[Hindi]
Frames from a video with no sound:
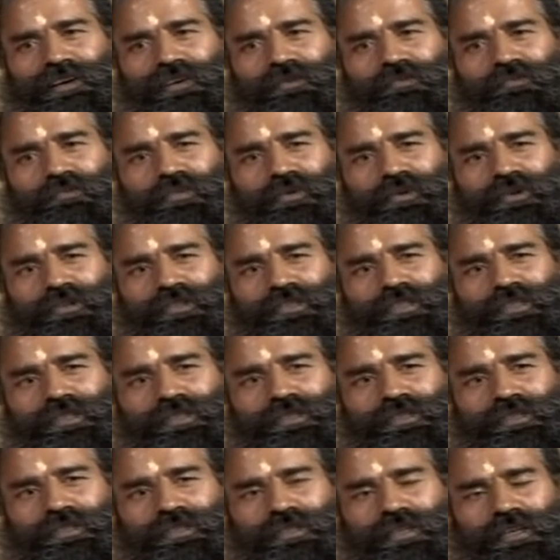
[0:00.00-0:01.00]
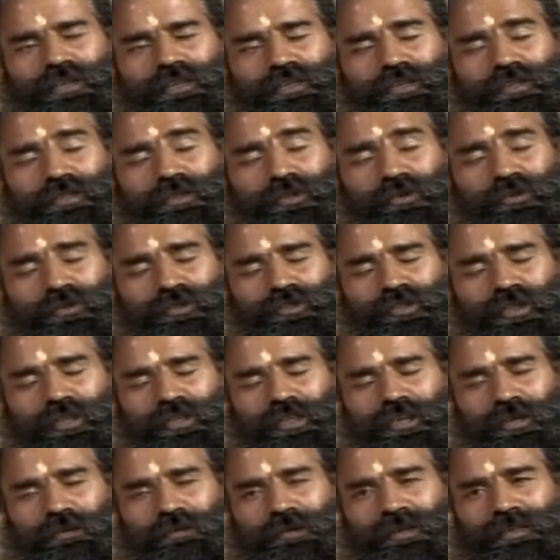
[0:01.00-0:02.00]
पुरुष यदि सोचे
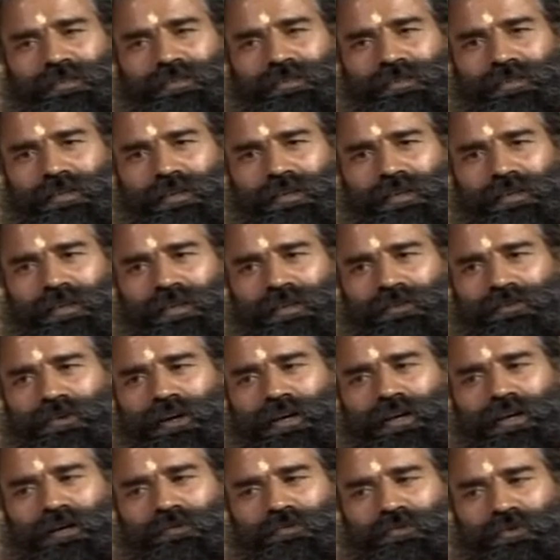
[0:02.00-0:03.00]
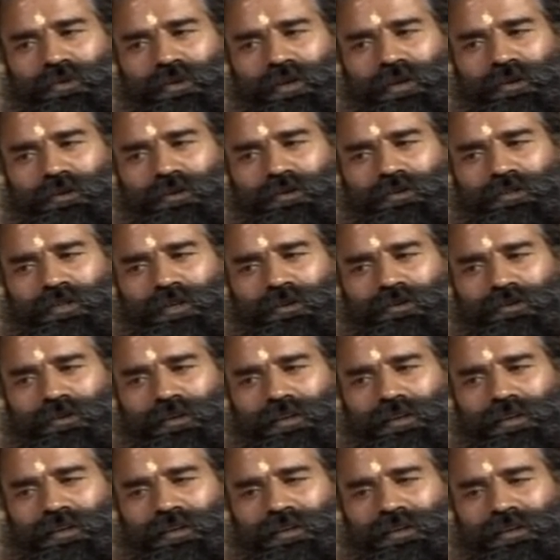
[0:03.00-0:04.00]
कि मैं स्त्री के द्वारा पूरा हो
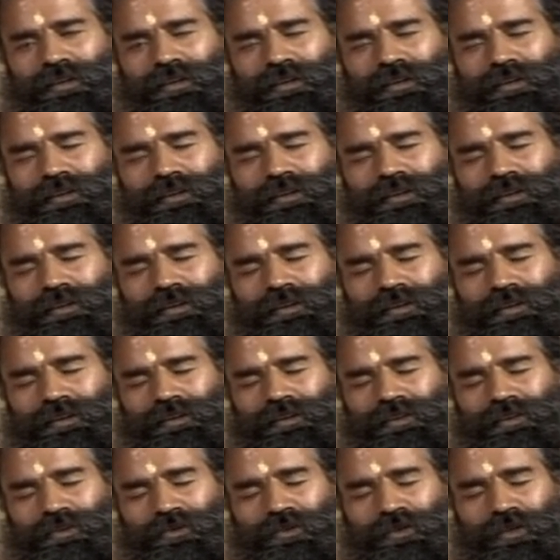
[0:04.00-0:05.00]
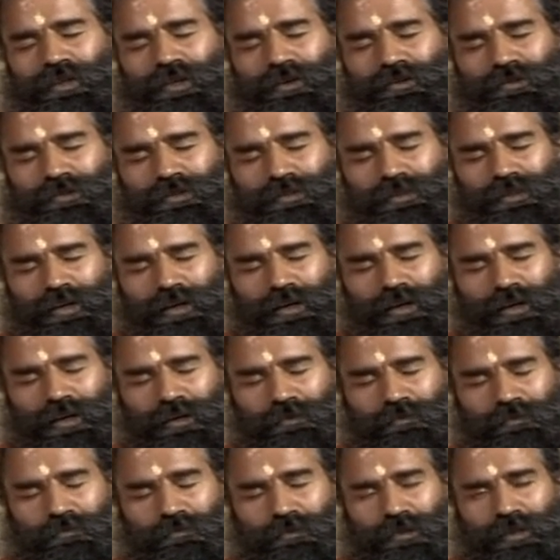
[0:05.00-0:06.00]
जाऊंगा तो ये उसका
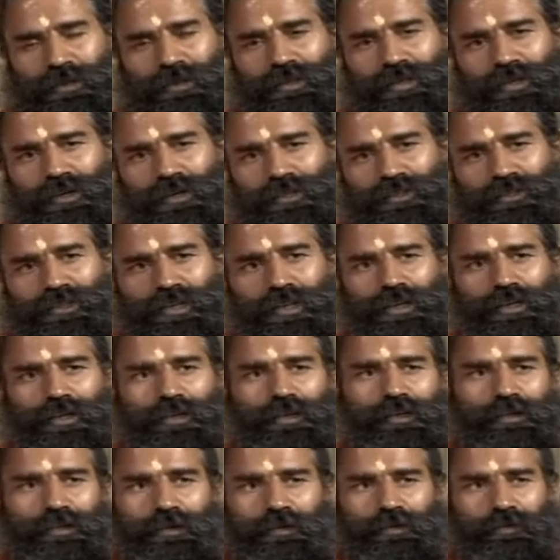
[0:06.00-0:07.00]
मिथ्या ज्ञान है